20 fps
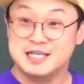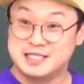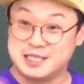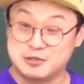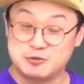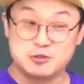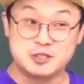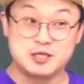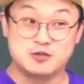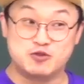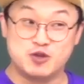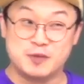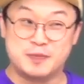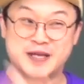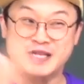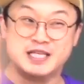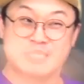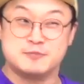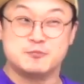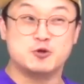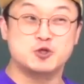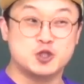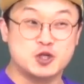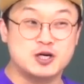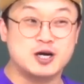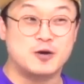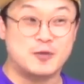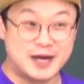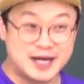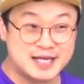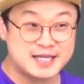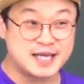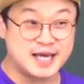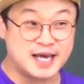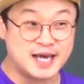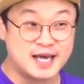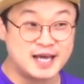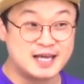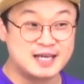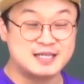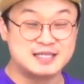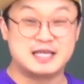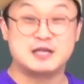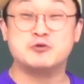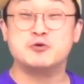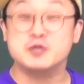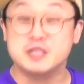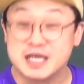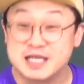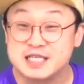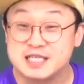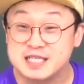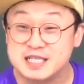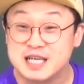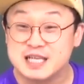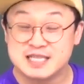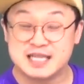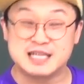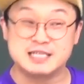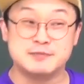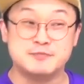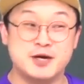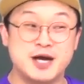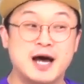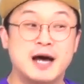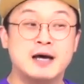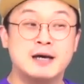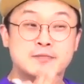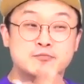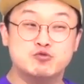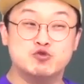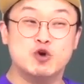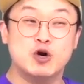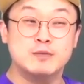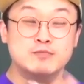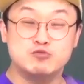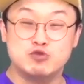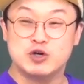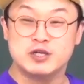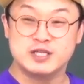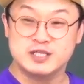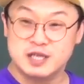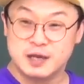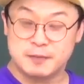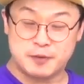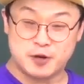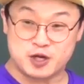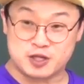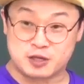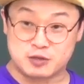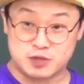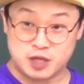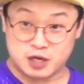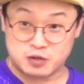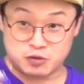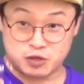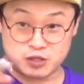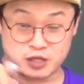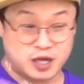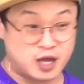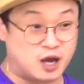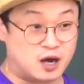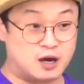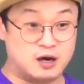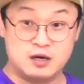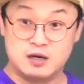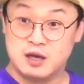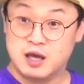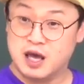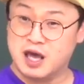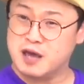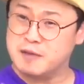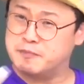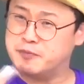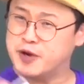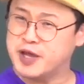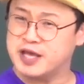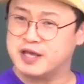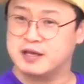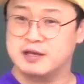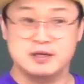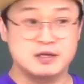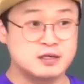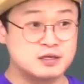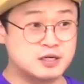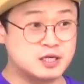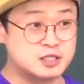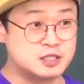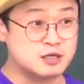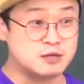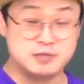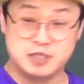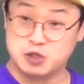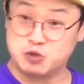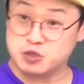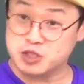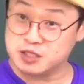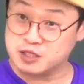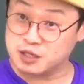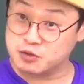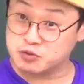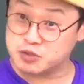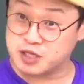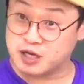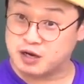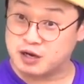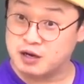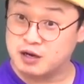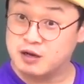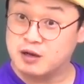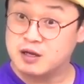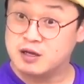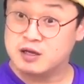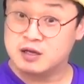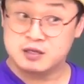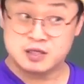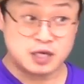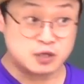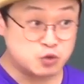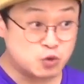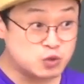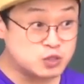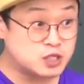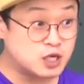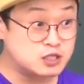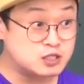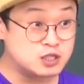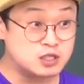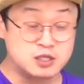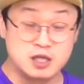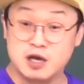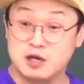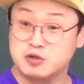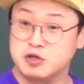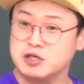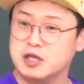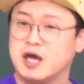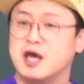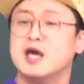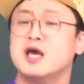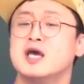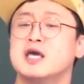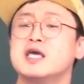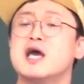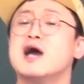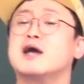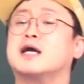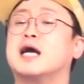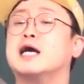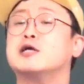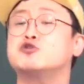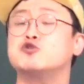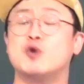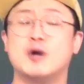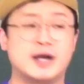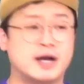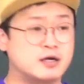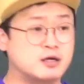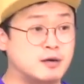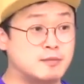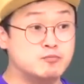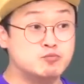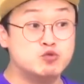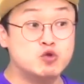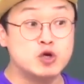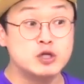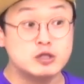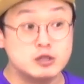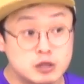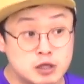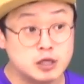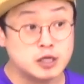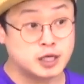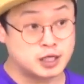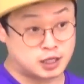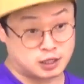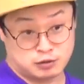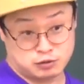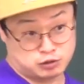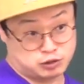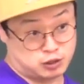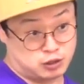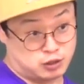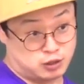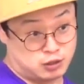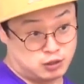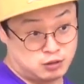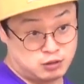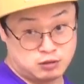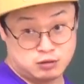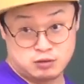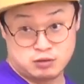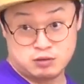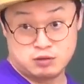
자동사 뒤에 반드시 목적어가 와야 돼. 타동사는. 따라서 뭐야? 무엇, 무엇, 을이 필요하다고. 내가 너 어떻게 해야? Hey, b r 그랬어. 그럼 자동사의 타동사야. 타동사지. 내가 너한테 야 가져와라 그럼 무엇을 이게 되는 거잖아.